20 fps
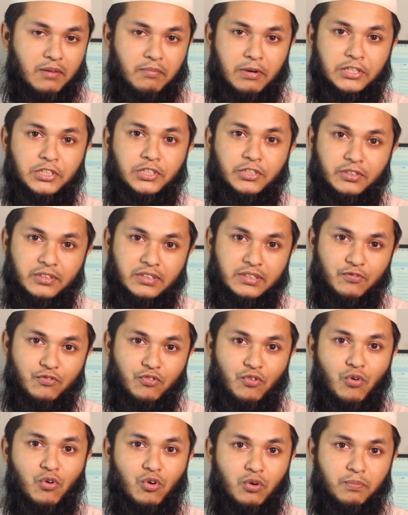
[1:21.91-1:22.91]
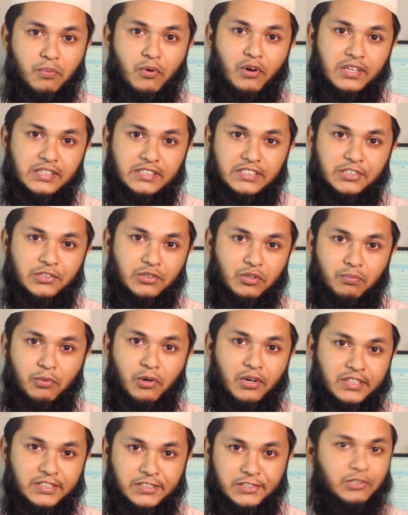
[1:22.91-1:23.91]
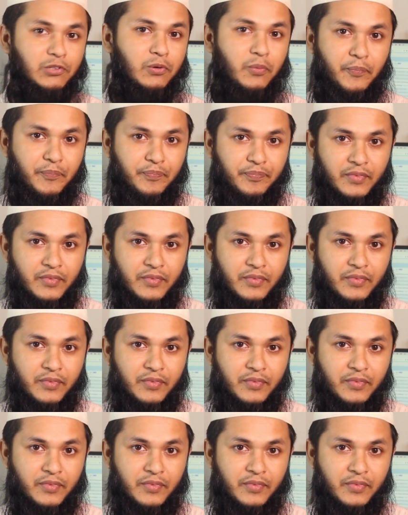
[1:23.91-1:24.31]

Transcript: ভার্সন ফোর পয়েন্ট জিরো পয়েন্ট জিরো